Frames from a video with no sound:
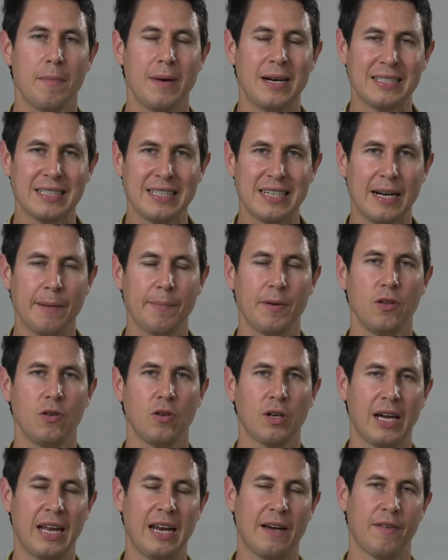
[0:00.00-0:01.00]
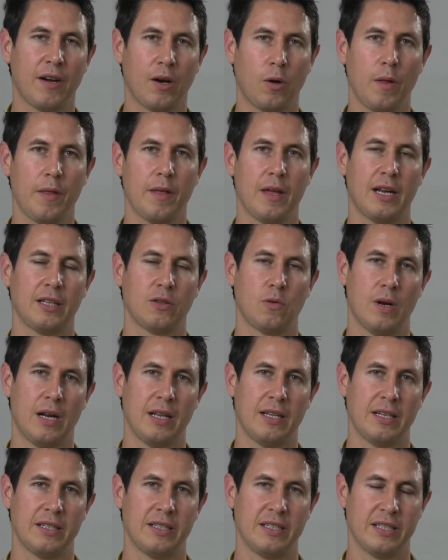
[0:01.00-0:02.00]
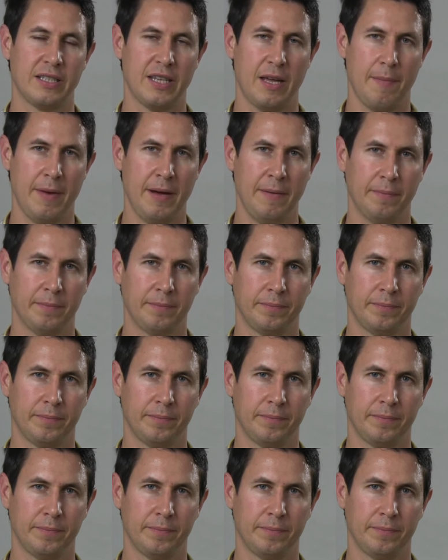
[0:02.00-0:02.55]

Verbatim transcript: más rápido que la frecuencia natural del sistema.